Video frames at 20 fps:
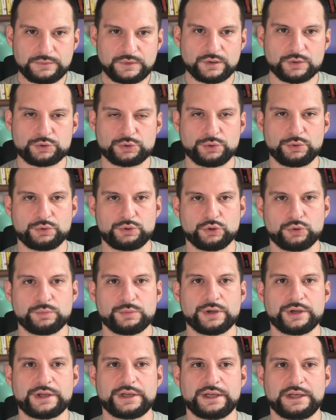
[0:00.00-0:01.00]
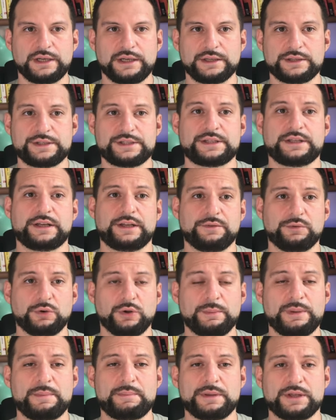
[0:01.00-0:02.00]
su YouTube che la descrivono.
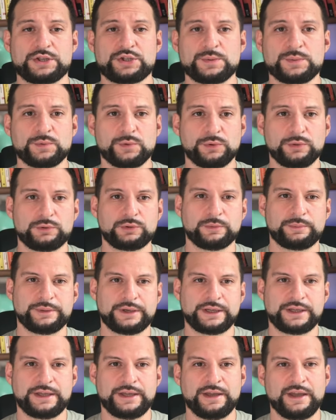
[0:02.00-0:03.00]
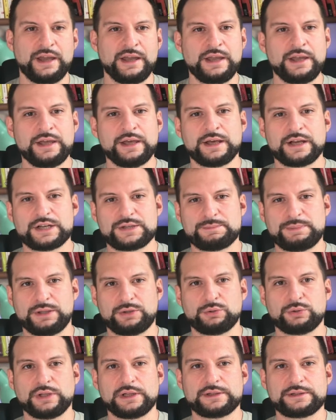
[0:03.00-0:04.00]
A me piace molto perché
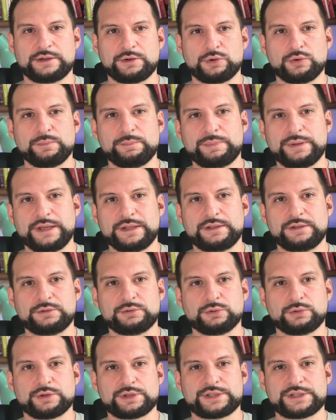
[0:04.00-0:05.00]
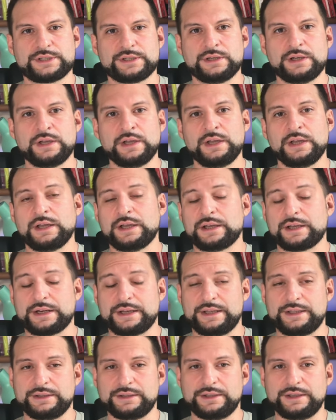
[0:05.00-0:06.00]
rispetto ad altri competitors
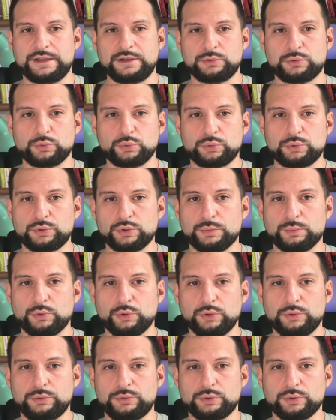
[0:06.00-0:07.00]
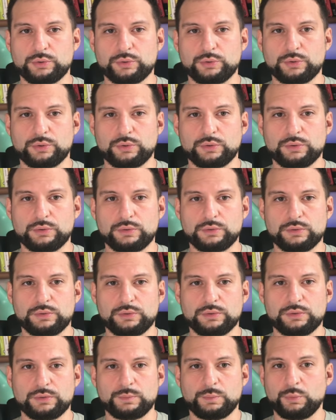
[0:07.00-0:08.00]
rende il tutto molto,
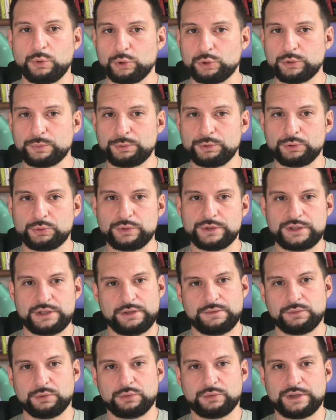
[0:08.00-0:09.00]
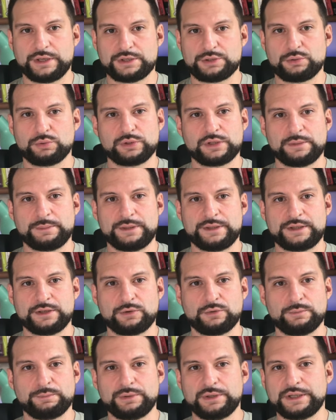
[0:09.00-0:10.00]
molto più intuitivo, non è assolutamente
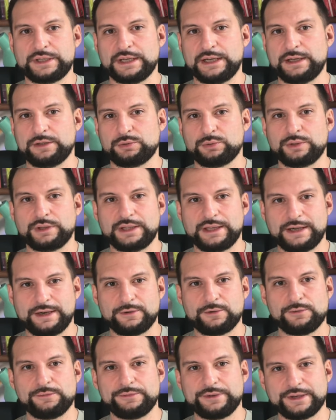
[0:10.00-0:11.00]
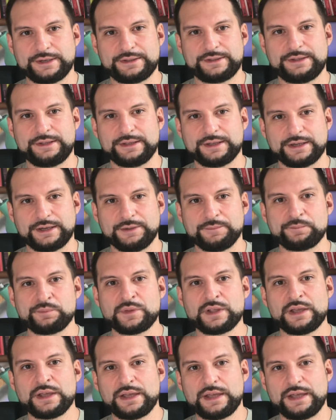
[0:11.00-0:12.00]
complicato andare a convertire
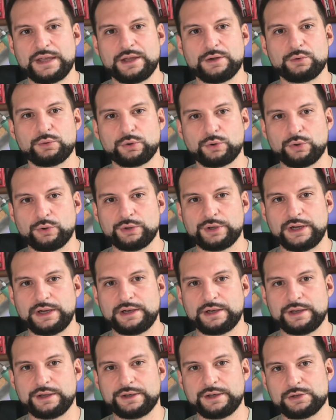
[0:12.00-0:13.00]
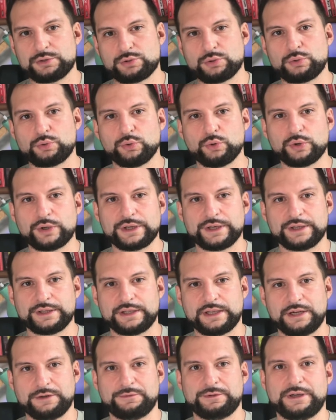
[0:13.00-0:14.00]
euro nel, nel suo token,
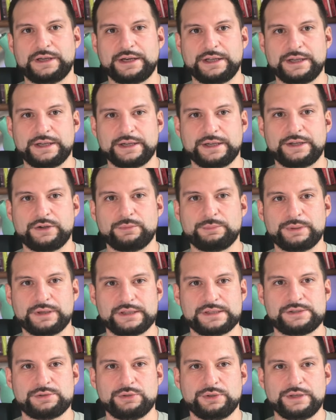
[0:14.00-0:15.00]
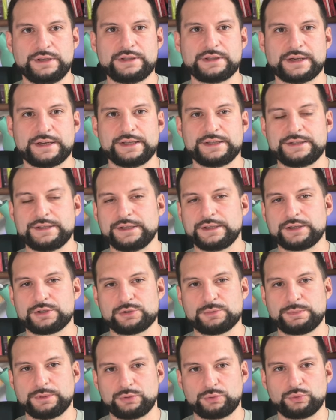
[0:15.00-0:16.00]
andare a fare anche operazioni di trading e
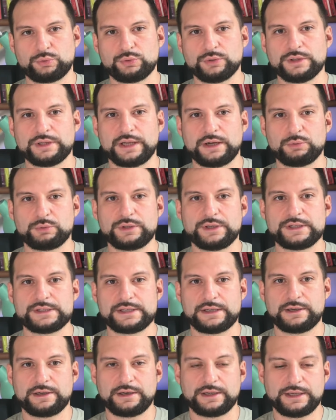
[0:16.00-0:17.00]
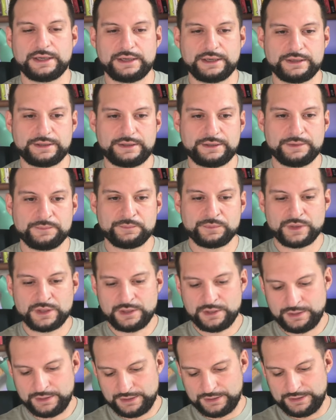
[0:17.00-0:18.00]
soprattutto andare a utilizzare la carta
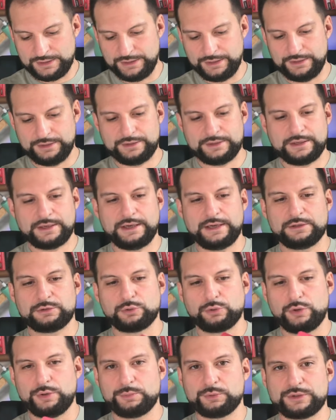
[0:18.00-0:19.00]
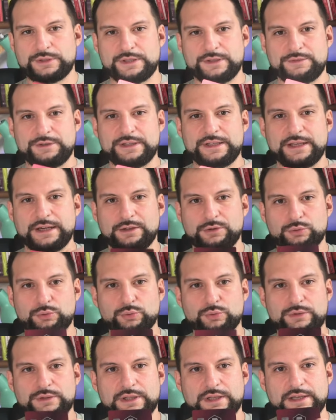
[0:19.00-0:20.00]
che tra l'altro come potete vedere
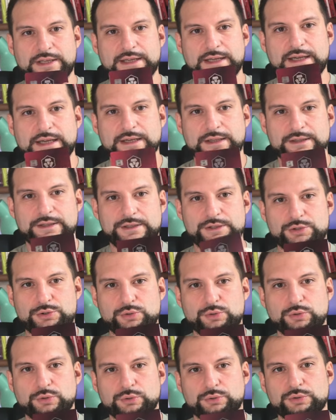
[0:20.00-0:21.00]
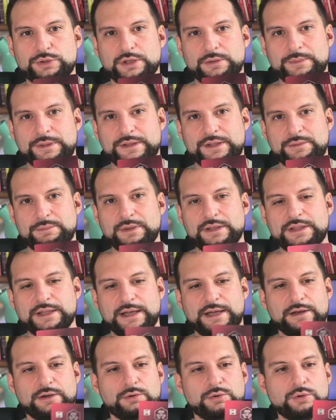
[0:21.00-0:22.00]
tutte le carte sono totalmente in
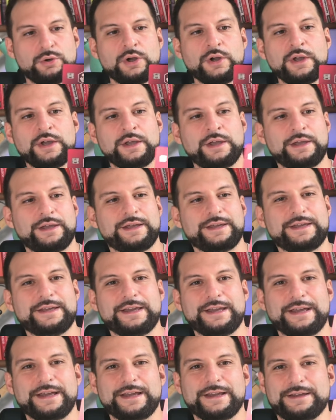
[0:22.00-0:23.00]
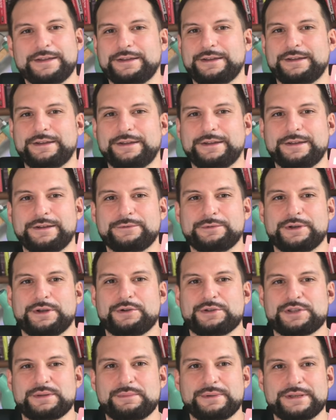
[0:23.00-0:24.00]
metallo e eh, una
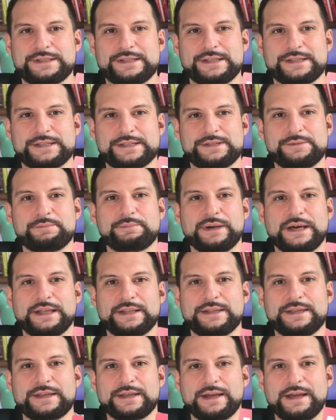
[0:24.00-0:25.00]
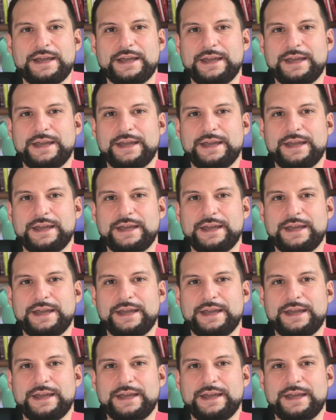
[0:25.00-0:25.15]
cosa abbastanza simpatica